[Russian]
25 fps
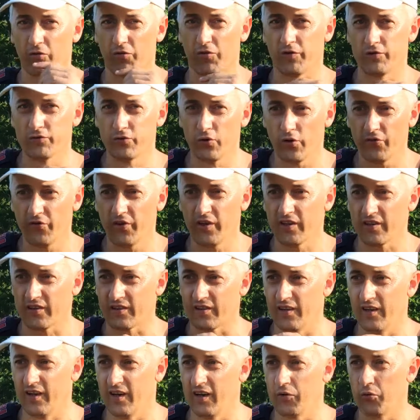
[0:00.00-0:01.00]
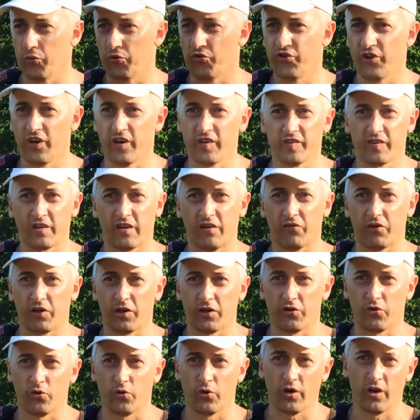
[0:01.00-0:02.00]
условия для участков,
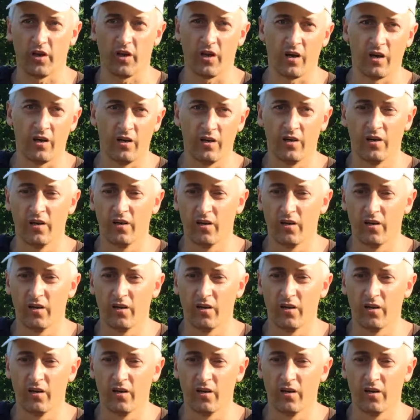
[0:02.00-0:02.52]
которые